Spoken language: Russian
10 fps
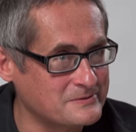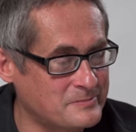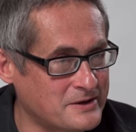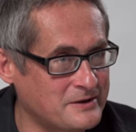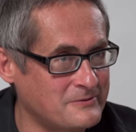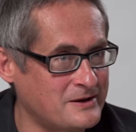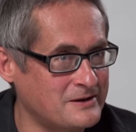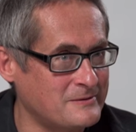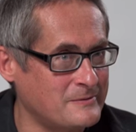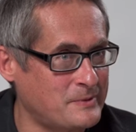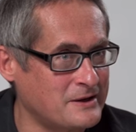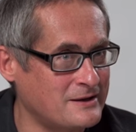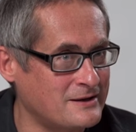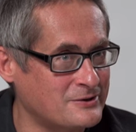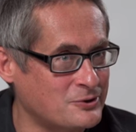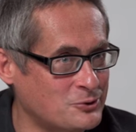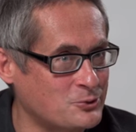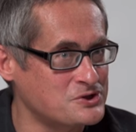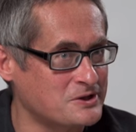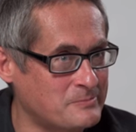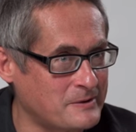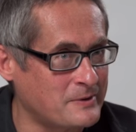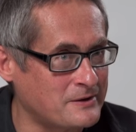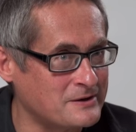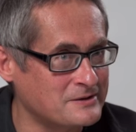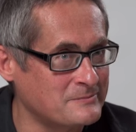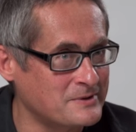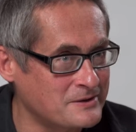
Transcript: прогреванием определенных точек, препаратами,